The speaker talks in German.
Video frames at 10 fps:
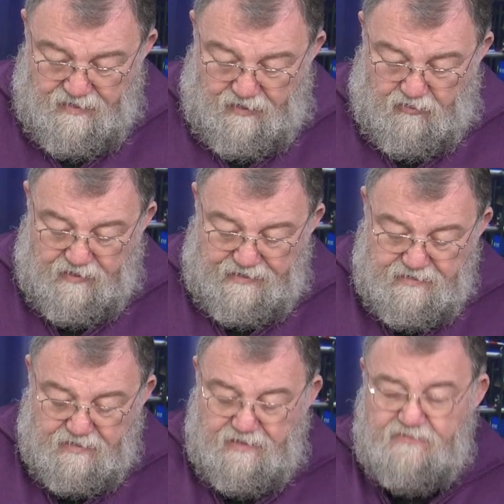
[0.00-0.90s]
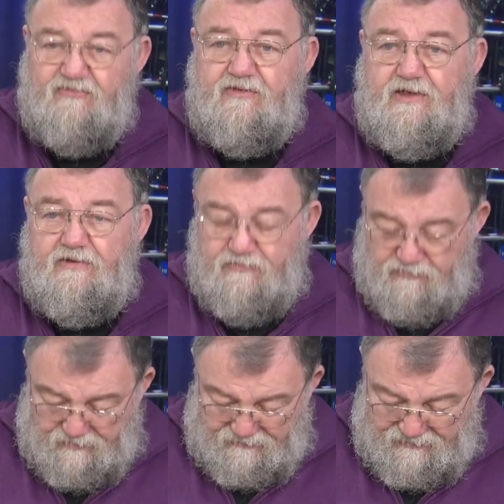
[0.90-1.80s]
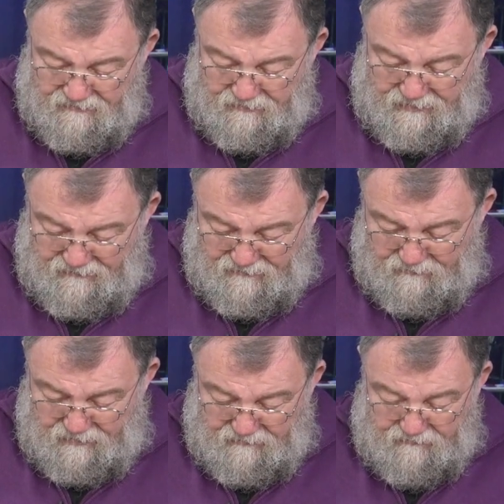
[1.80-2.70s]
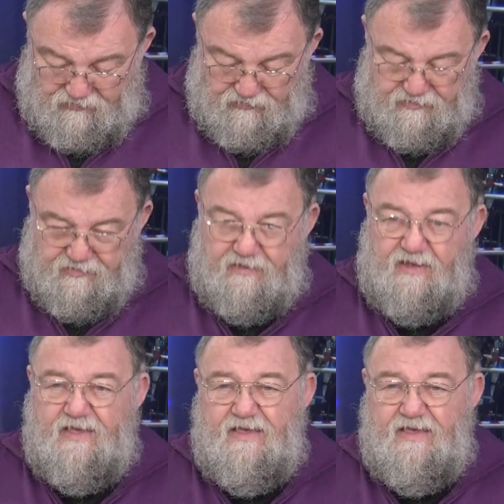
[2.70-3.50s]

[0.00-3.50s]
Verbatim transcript: Auch Hände klatschen geht und sowas. Deswegen ist ein Mikrofon drin.